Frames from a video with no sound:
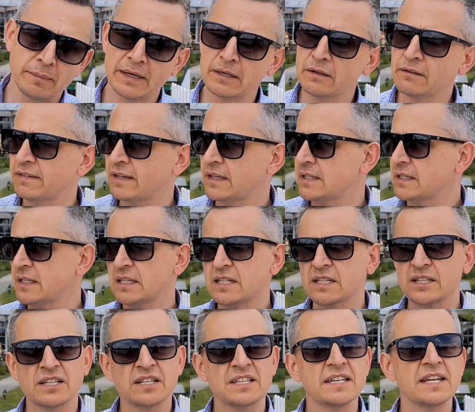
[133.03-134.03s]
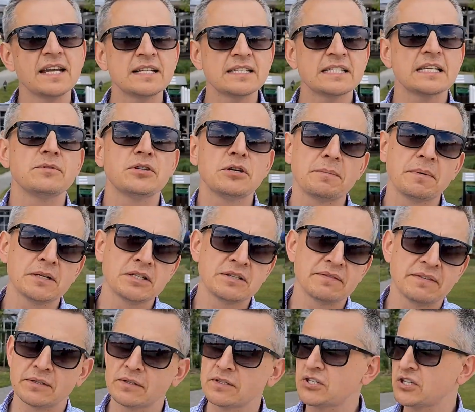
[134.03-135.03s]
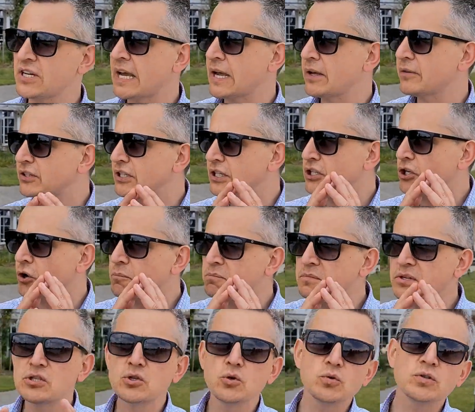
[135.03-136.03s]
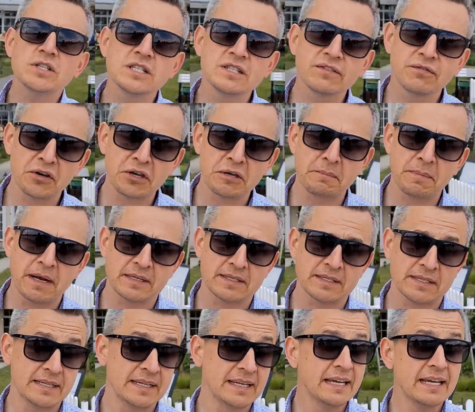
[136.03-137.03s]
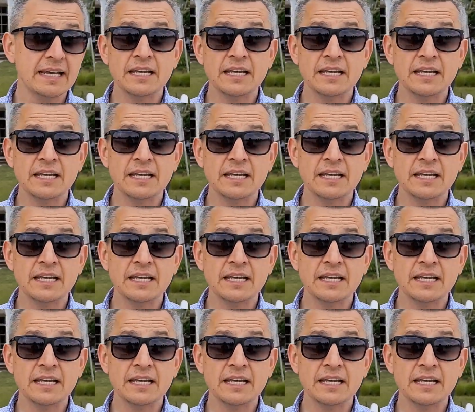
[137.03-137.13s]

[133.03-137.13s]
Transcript: Mają wrażenie, że nie chce im się pracować, dostrzegają tylko minusy swojej pracy,